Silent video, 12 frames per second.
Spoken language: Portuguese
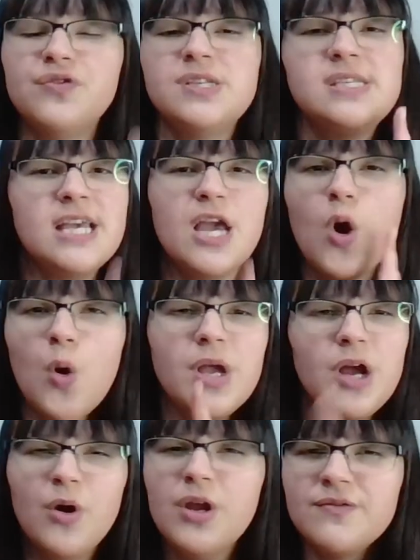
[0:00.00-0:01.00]
Você errou
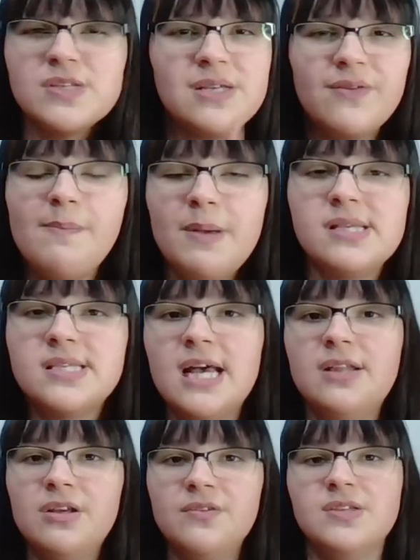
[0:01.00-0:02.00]
e agora você vai
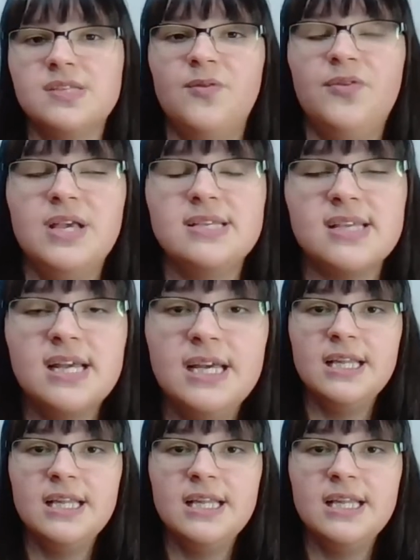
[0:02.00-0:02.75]
pensar no que você fez.